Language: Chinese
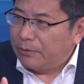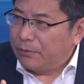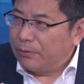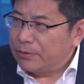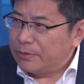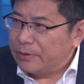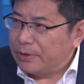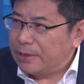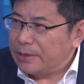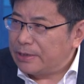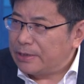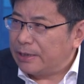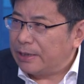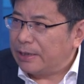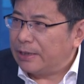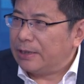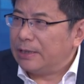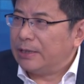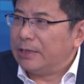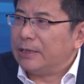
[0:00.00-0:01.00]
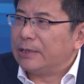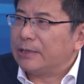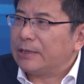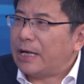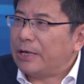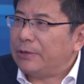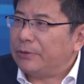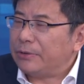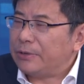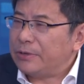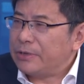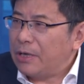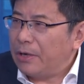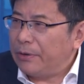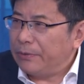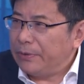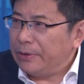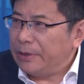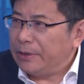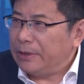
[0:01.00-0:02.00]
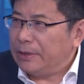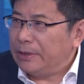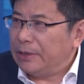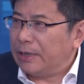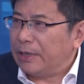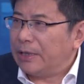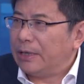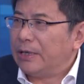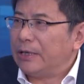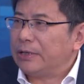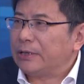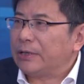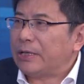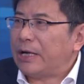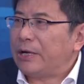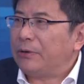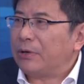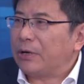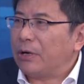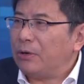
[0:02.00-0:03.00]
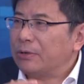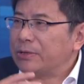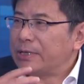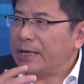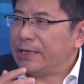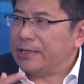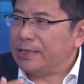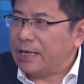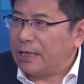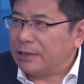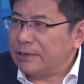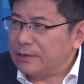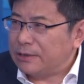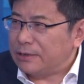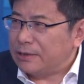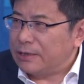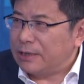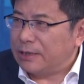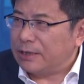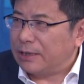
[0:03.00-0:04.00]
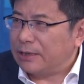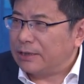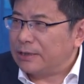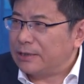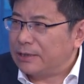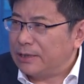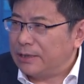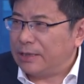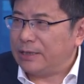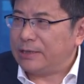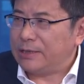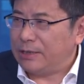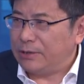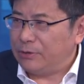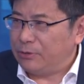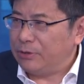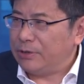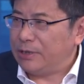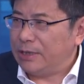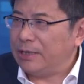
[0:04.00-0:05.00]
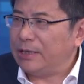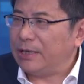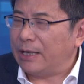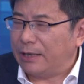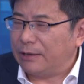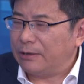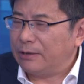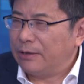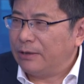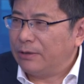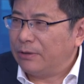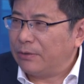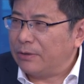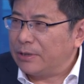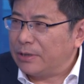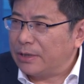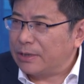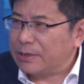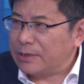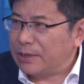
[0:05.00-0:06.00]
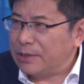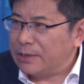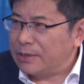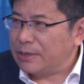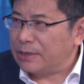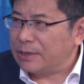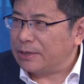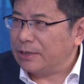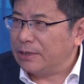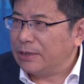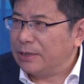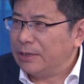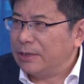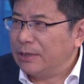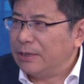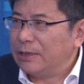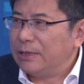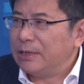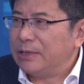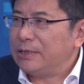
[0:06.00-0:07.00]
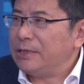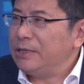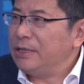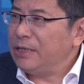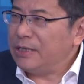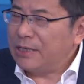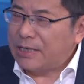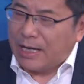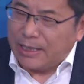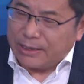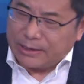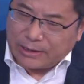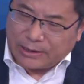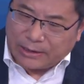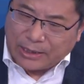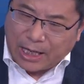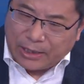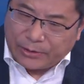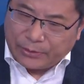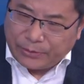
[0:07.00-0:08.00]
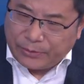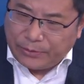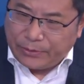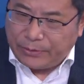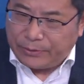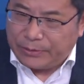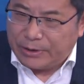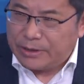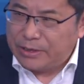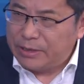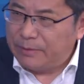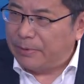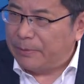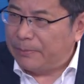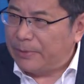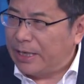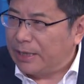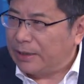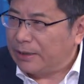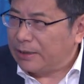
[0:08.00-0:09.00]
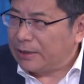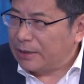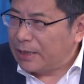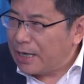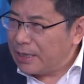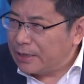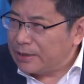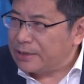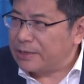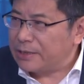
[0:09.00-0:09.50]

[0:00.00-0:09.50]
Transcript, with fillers: 过去那些带有教育意义的、带有高山仰止性的这些景区景点或者叫城市，依然是大众旅游的基本面。但